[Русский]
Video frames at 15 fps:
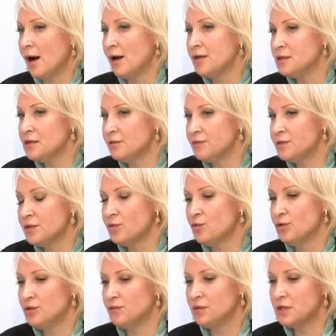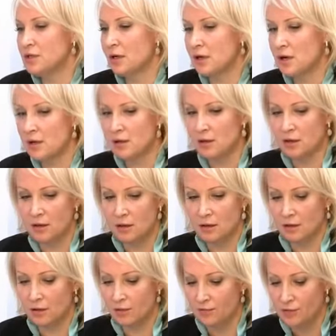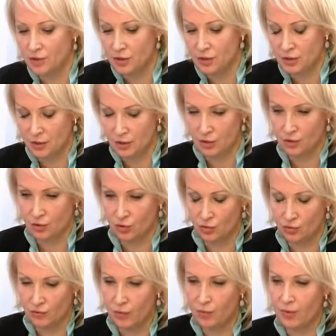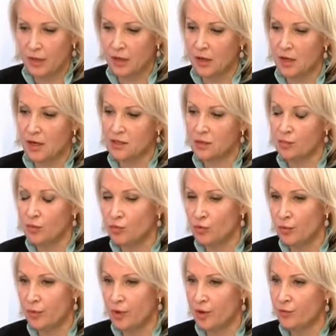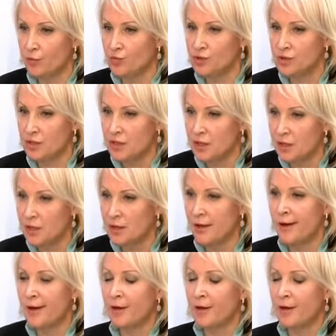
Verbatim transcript: А если вы заходите в ресторан и э, видите, что вам предлагается блюдо по одной цене,